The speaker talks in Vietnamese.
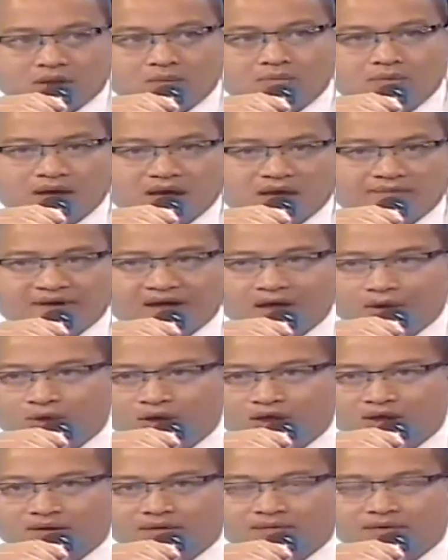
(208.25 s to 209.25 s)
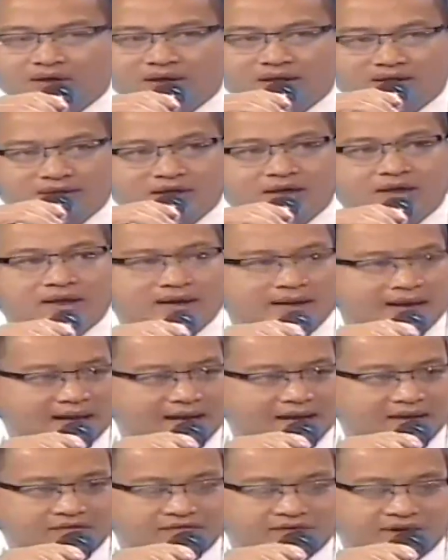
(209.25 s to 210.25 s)
công nghệ và nghệ thuật rất là hiện
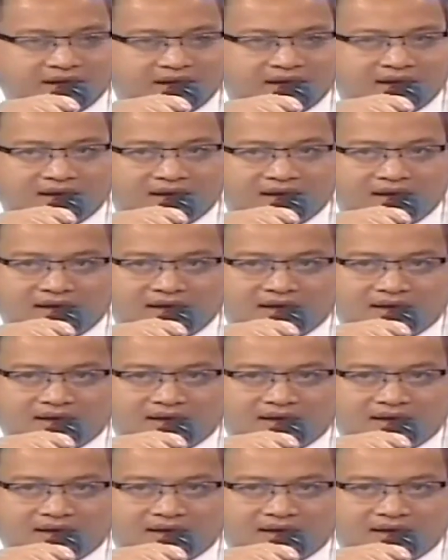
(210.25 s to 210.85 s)
đại, và